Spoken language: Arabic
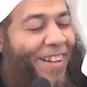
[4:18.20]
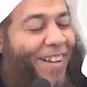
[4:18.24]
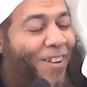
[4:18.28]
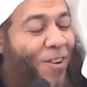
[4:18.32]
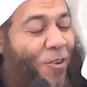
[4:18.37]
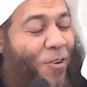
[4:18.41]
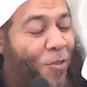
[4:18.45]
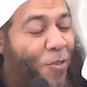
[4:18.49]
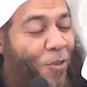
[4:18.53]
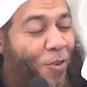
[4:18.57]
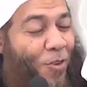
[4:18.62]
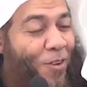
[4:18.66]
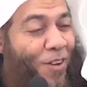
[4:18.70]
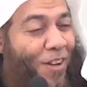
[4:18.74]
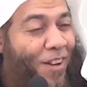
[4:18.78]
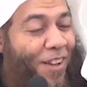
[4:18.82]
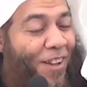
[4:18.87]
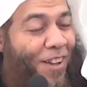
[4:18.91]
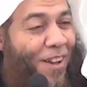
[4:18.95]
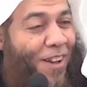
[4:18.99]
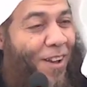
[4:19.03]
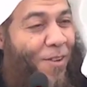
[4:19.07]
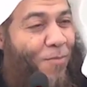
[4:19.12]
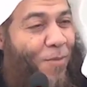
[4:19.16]
العذر
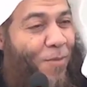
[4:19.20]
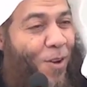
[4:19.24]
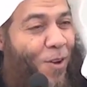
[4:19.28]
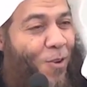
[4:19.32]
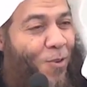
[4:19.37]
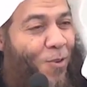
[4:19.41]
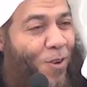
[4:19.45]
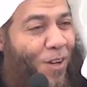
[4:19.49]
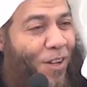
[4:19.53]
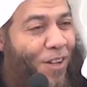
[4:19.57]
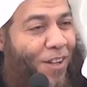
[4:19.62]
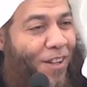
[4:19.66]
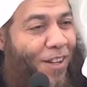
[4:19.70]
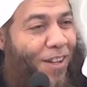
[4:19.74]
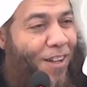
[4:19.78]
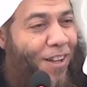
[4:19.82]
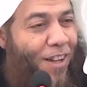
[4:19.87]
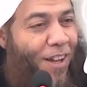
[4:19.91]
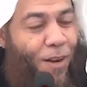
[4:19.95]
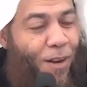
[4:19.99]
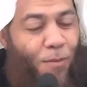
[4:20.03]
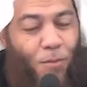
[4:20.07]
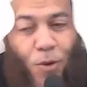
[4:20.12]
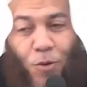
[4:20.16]
للغياب ما هو
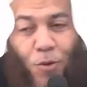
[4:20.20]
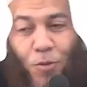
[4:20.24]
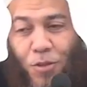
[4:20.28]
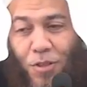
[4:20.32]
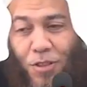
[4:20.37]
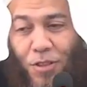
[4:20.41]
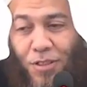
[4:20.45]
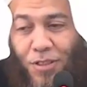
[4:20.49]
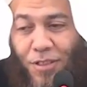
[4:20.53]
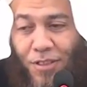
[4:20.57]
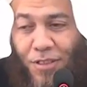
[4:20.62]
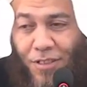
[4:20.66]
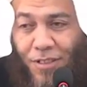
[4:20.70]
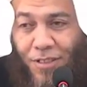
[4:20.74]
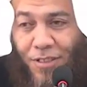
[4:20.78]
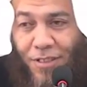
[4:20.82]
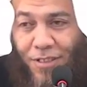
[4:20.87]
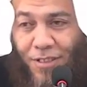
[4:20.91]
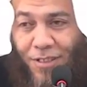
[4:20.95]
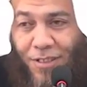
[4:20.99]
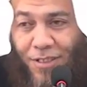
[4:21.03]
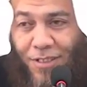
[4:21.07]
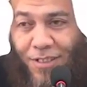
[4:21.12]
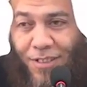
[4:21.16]
الموت
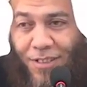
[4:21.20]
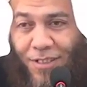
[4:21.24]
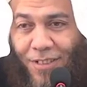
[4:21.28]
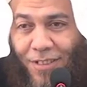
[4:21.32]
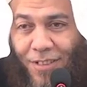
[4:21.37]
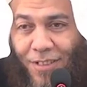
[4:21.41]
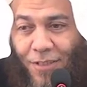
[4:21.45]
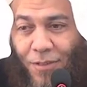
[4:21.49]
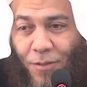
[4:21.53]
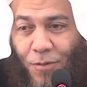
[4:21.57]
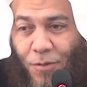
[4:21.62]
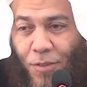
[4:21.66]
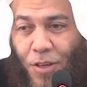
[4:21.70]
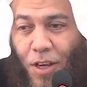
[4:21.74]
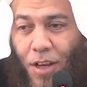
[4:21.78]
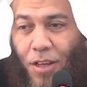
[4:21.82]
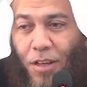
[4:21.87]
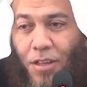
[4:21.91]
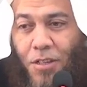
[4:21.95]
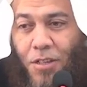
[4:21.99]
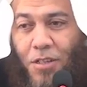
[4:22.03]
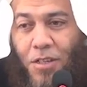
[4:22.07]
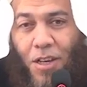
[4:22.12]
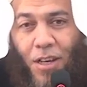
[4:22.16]

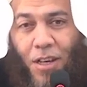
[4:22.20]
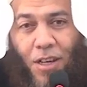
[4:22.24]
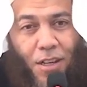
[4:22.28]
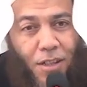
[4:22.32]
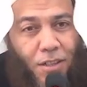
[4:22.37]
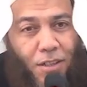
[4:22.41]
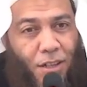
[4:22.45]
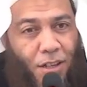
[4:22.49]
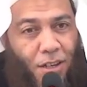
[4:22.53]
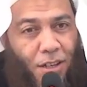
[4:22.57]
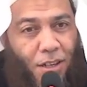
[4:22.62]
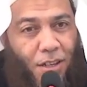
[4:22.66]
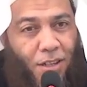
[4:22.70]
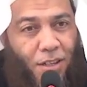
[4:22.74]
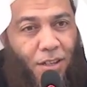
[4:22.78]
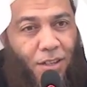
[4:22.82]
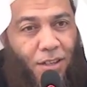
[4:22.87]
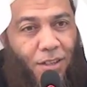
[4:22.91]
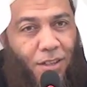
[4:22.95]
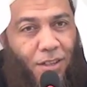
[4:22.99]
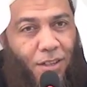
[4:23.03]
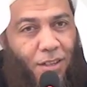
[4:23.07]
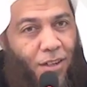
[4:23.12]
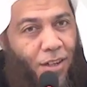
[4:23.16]
كان الشيخ عندنا
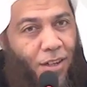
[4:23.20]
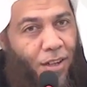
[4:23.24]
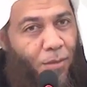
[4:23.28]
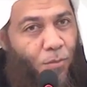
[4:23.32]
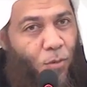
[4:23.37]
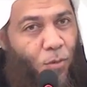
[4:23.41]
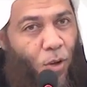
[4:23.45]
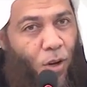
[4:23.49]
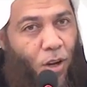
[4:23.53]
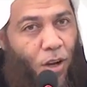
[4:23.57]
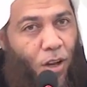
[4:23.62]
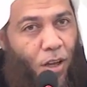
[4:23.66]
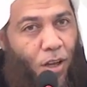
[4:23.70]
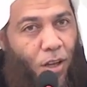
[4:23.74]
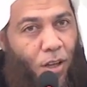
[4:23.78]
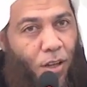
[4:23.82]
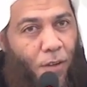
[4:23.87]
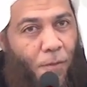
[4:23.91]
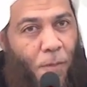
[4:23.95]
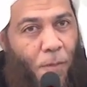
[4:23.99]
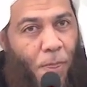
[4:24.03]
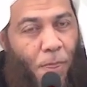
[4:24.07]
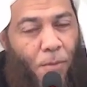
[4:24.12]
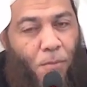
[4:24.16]
رحمه الله
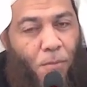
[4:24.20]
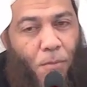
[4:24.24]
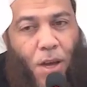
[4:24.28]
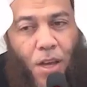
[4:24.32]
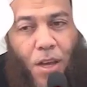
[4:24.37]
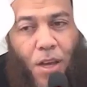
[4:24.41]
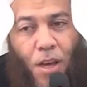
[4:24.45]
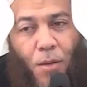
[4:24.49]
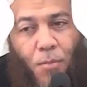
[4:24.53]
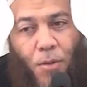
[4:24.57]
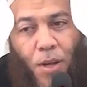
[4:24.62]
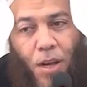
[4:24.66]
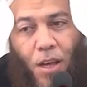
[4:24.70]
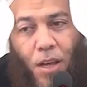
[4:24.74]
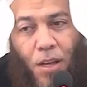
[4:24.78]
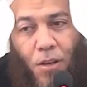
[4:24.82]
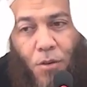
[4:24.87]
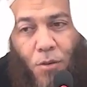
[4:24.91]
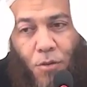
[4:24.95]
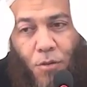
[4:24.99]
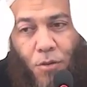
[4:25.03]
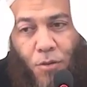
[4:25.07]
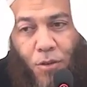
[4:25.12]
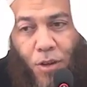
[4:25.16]
ما يقبل أي
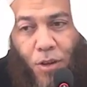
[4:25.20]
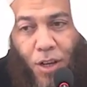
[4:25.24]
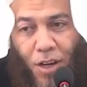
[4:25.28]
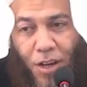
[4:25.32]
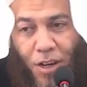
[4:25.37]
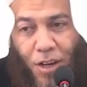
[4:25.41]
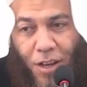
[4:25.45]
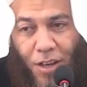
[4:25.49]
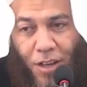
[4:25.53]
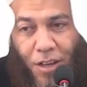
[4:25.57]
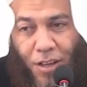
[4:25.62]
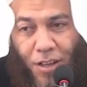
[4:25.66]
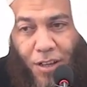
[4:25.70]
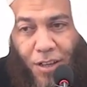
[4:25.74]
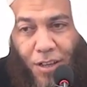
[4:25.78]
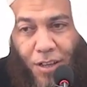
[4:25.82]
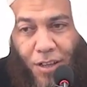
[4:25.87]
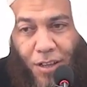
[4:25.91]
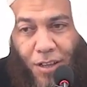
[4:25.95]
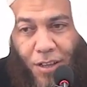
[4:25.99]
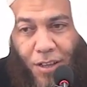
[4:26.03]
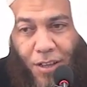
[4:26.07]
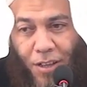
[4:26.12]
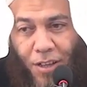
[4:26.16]
عذر إلا
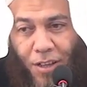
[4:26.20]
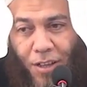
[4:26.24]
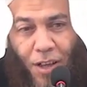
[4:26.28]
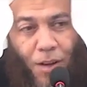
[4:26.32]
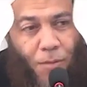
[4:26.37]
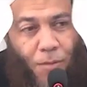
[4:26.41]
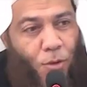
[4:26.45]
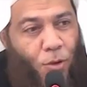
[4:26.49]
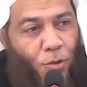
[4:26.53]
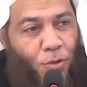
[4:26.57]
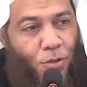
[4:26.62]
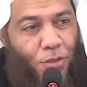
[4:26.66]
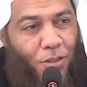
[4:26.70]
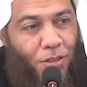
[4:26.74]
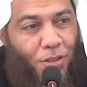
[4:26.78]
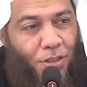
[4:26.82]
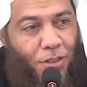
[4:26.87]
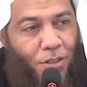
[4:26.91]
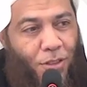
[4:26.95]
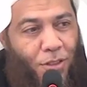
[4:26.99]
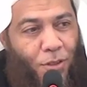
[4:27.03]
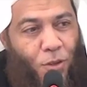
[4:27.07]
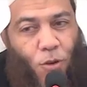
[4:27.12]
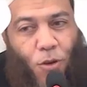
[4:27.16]
الموت
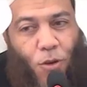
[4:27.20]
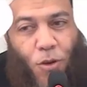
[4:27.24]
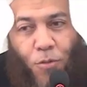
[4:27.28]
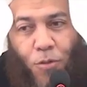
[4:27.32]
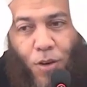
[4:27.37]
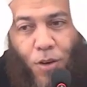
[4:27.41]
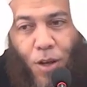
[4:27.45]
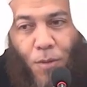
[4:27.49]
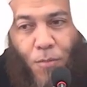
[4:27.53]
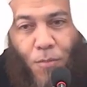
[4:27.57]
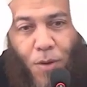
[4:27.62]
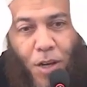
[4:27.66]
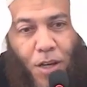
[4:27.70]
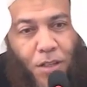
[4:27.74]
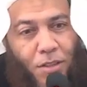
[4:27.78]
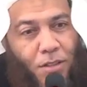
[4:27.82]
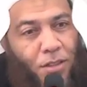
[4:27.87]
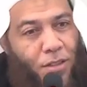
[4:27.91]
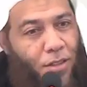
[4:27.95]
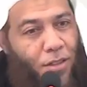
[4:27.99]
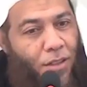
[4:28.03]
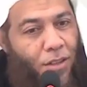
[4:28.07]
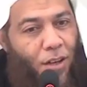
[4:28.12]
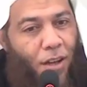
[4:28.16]
يقول فلان مات
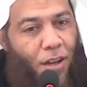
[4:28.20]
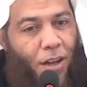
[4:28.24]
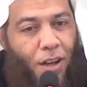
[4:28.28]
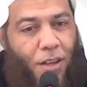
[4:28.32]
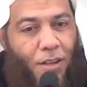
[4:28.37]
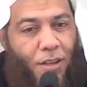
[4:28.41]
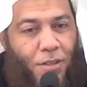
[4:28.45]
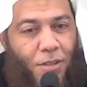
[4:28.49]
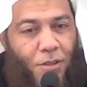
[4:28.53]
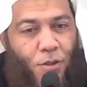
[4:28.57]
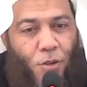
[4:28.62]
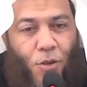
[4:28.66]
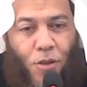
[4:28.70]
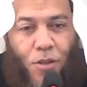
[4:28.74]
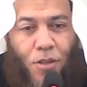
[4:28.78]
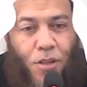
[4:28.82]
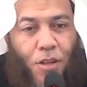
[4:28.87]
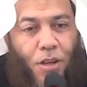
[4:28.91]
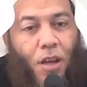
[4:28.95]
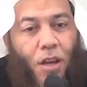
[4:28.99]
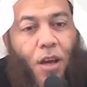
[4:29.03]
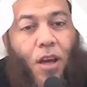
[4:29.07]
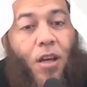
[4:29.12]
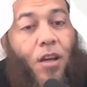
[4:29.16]
خلاص
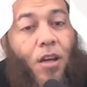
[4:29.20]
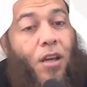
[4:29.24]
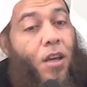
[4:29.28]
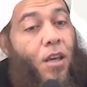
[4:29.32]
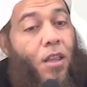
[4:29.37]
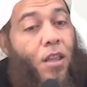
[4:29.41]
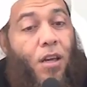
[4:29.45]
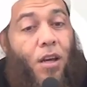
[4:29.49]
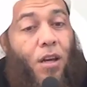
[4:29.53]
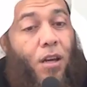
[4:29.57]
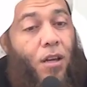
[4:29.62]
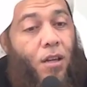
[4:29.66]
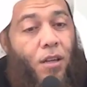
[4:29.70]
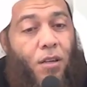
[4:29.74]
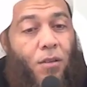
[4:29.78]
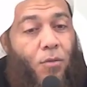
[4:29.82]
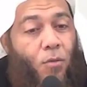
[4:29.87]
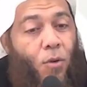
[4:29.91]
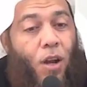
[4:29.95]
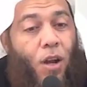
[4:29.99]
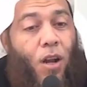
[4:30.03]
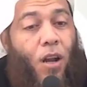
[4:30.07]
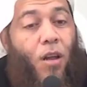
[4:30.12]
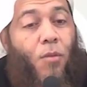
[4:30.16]
يعذر غير كذا
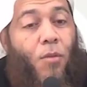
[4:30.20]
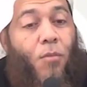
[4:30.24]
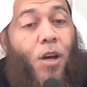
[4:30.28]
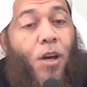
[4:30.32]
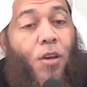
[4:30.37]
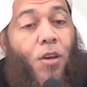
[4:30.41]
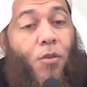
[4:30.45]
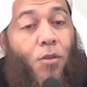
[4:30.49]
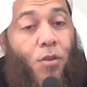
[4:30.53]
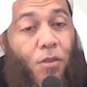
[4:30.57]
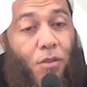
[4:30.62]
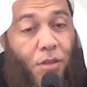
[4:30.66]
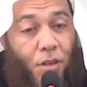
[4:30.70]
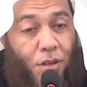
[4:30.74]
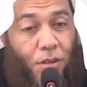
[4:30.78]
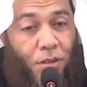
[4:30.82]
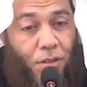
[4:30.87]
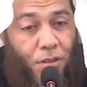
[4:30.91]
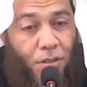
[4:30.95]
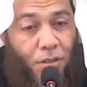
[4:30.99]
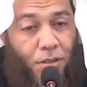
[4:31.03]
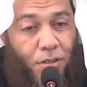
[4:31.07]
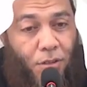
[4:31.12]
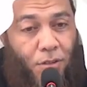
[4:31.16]
والله ما يعذر
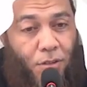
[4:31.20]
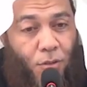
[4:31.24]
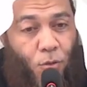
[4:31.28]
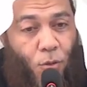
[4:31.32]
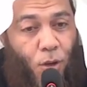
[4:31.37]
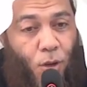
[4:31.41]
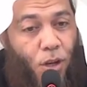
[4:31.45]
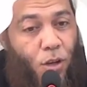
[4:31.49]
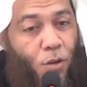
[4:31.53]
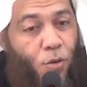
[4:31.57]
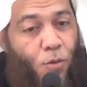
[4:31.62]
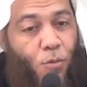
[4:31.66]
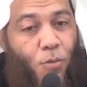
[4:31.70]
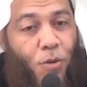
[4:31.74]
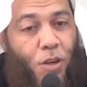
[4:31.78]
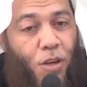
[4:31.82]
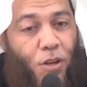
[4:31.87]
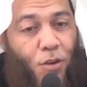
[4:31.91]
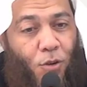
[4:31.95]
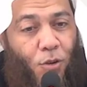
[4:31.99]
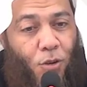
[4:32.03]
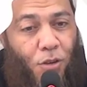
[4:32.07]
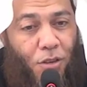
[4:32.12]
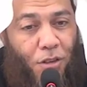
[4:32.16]
ولا
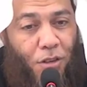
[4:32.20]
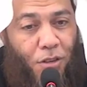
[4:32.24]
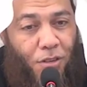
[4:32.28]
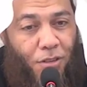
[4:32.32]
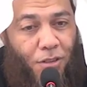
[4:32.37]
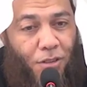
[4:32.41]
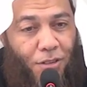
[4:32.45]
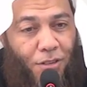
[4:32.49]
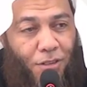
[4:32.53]
يمكن يعذر